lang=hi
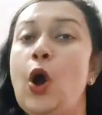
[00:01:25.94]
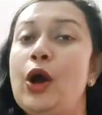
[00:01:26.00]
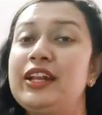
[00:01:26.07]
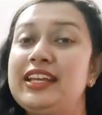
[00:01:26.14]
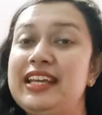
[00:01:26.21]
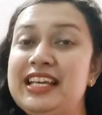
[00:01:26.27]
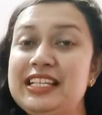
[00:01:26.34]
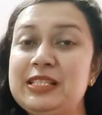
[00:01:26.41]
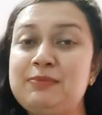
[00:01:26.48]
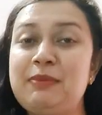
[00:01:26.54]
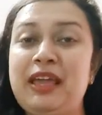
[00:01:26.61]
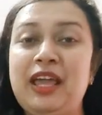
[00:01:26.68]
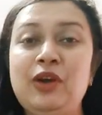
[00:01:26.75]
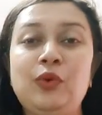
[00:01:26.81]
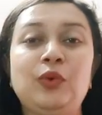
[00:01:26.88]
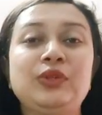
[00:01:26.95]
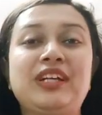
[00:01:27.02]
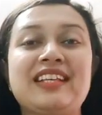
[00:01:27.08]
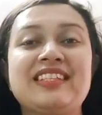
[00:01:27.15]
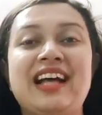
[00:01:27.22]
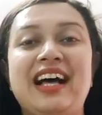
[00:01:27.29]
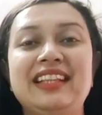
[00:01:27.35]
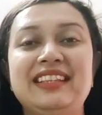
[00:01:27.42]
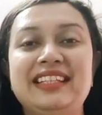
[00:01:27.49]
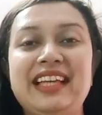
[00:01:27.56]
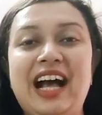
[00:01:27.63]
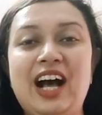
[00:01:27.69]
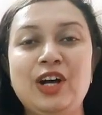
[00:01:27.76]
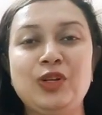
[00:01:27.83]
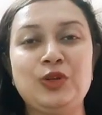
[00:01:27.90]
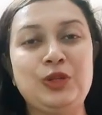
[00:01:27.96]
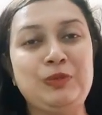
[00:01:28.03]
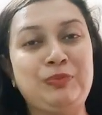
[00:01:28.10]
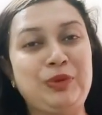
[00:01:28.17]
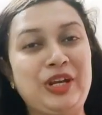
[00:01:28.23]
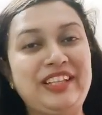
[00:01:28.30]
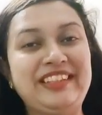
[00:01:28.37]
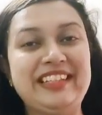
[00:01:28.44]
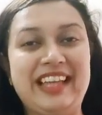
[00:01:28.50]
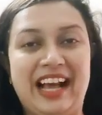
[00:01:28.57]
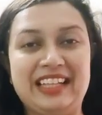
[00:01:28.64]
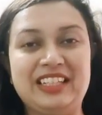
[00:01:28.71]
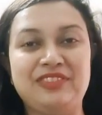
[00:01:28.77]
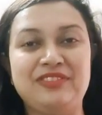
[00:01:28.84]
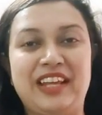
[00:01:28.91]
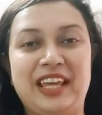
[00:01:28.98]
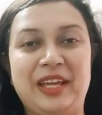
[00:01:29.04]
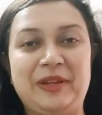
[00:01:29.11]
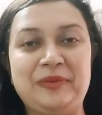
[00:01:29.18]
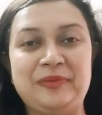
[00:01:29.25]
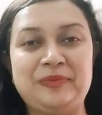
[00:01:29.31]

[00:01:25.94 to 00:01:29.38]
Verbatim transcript: और इसमें उनका साथ दिया कुलप्रीत यादव ने